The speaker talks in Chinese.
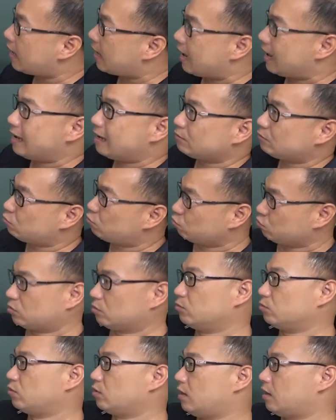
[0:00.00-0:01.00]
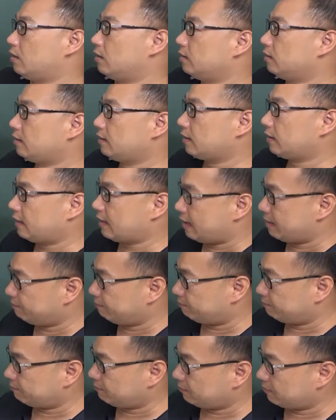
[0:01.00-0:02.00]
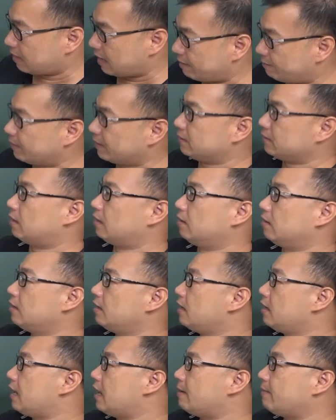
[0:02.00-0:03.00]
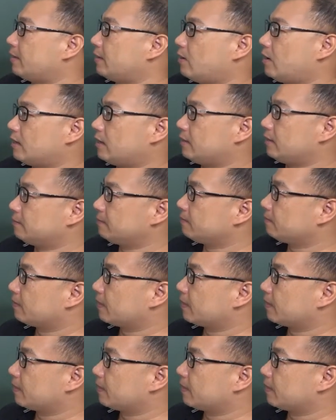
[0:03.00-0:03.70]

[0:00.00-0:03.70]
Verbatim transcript: 阿祖就不对啊。看阿本啊，阿本的话呢？